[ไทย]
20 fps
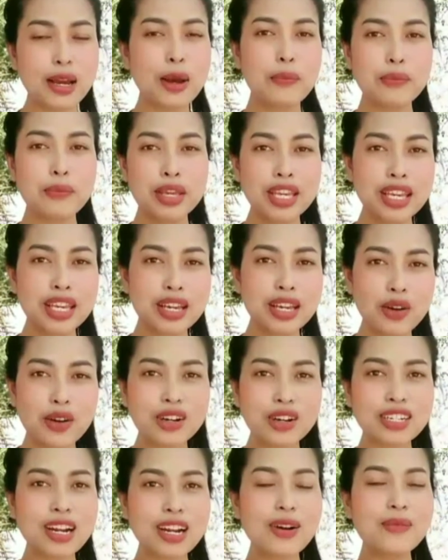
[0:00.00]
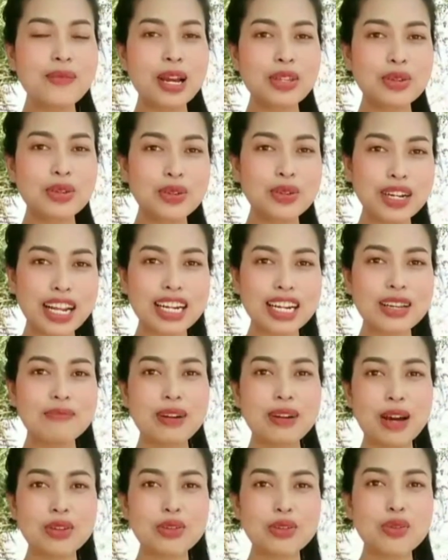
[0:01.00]
มีคนเข้ามาอยู่ในคลิป
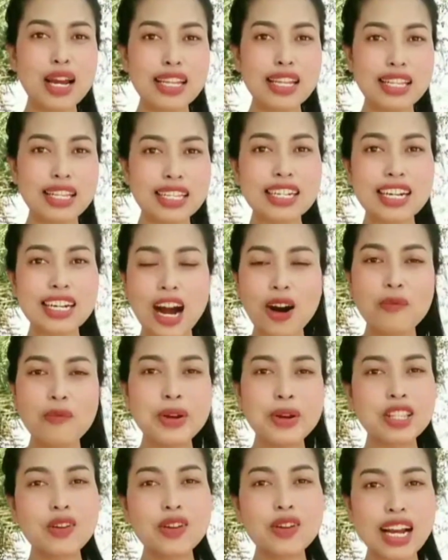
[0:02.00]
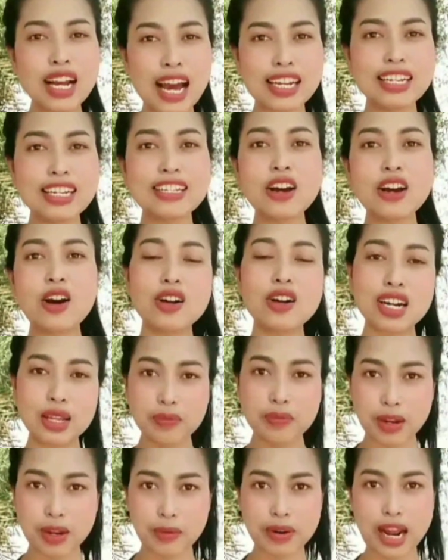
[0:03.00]
เราด้วย ซึ่งเขาไม่ต้องการที่จะออกคลิ
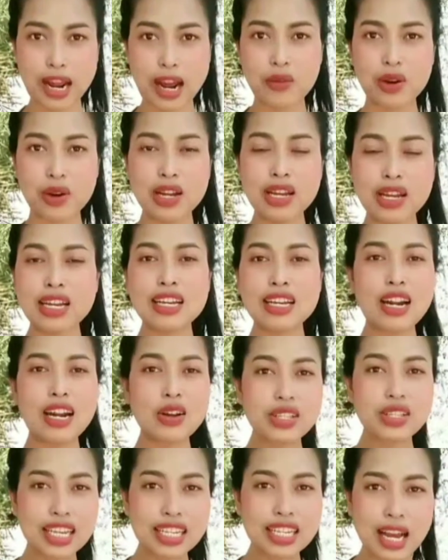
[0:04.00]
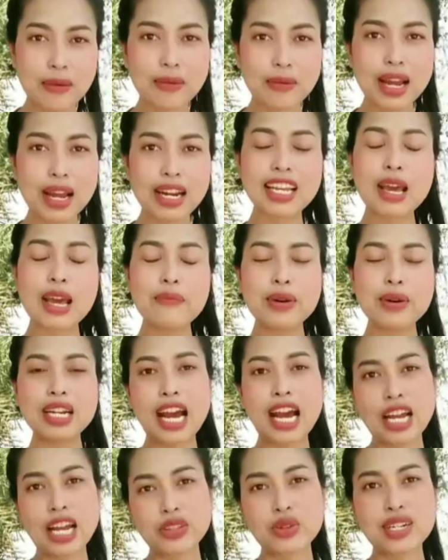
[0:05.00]
ปกับเรา เราจะสามารถแก้ปัญ
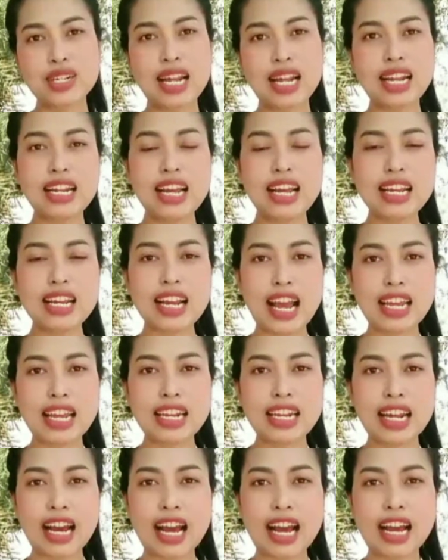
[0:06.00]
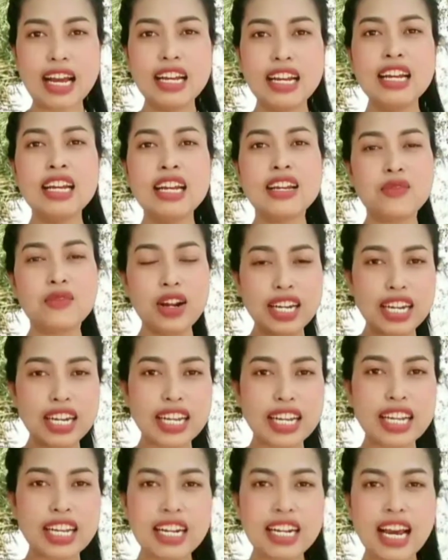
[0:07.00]
หาจุดนั้นได้ไงนะคะ วัน
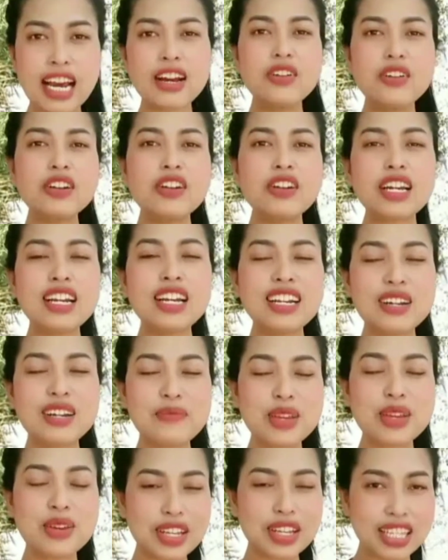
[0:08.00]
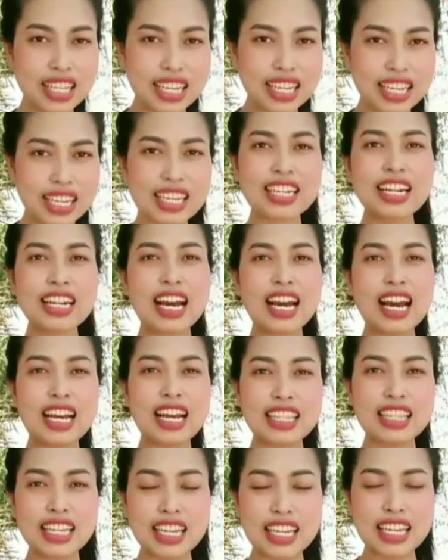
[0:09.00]
นี้นะคะก็น้อยก็เลยมีวิธีนะคะ
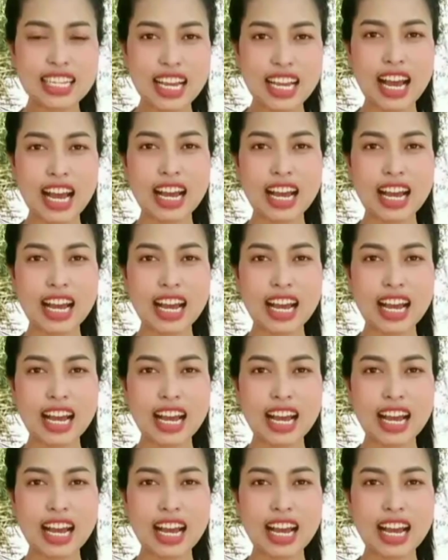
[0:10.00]
ที่จะ